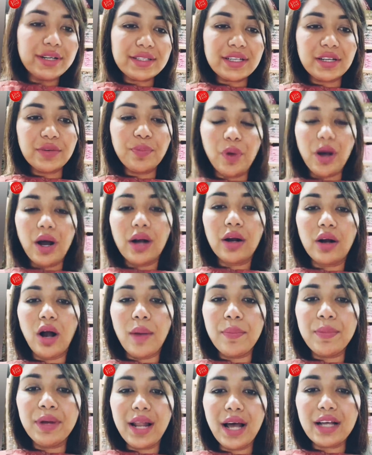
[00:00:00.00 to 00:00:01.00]
রিসেন্ট
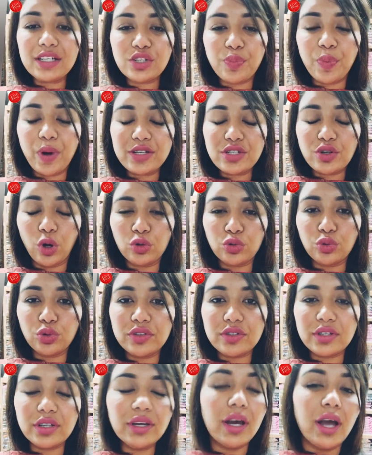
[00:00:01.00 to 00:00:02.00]
আমি লাস্ট প্রাইস কত
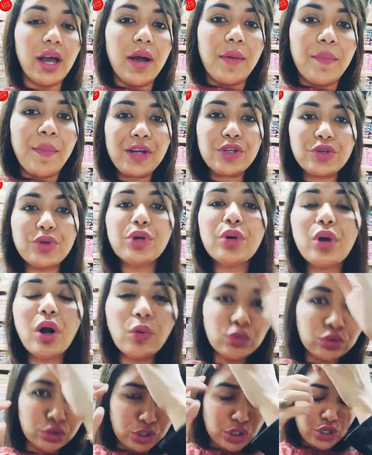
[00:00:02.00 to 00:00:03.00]
দিছি মাইশোরিগুলো
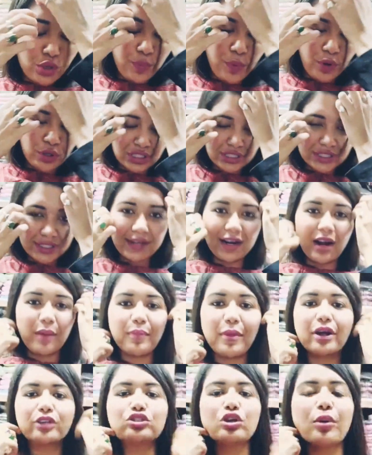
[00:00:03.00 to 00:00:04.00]
উনত্রিশশো পঞ্চাশ টাকা
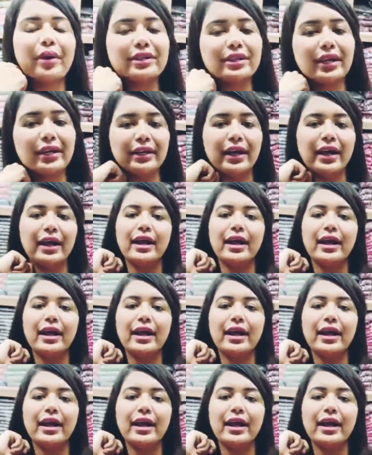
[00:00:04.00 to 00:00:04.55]
আপনারা সবাই জানেন